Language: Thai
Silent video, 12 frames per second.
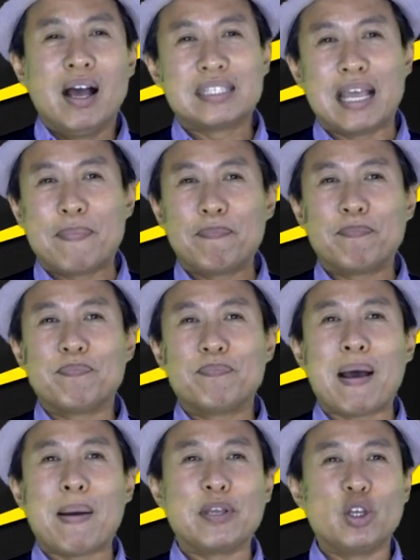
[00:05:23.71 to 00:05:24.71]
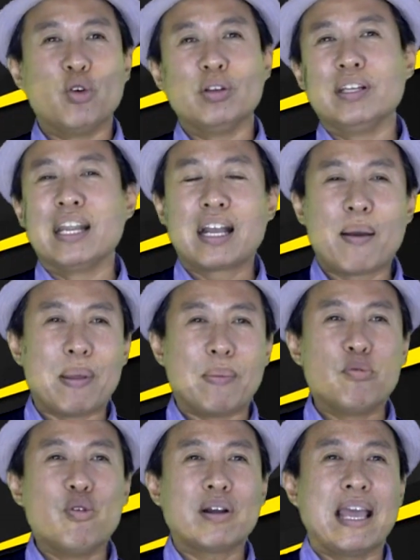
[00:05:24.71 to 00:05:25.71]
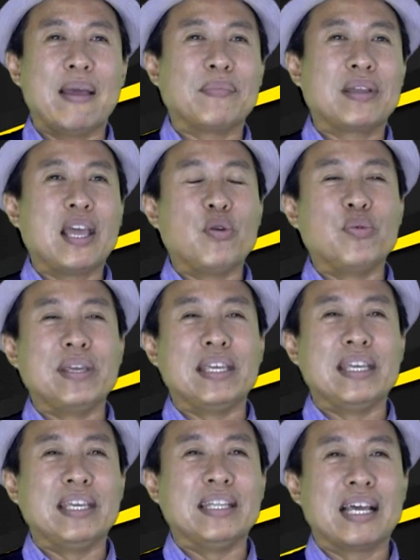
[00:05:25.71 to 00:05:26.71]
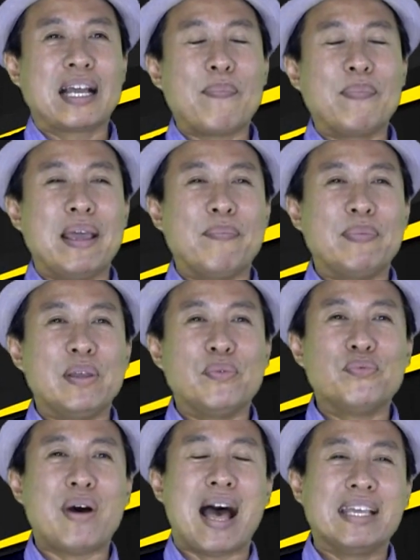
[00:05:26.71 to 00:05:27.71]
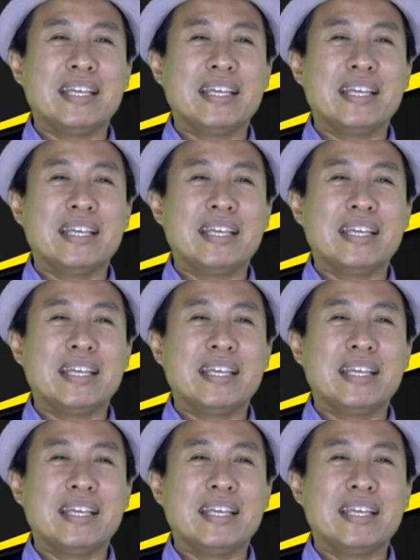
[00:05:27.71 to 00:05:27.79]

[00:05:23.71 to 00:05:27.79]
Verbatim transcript: เซฟภาพยนตร์นะครับเป็นพวก MKV นะครับ MP5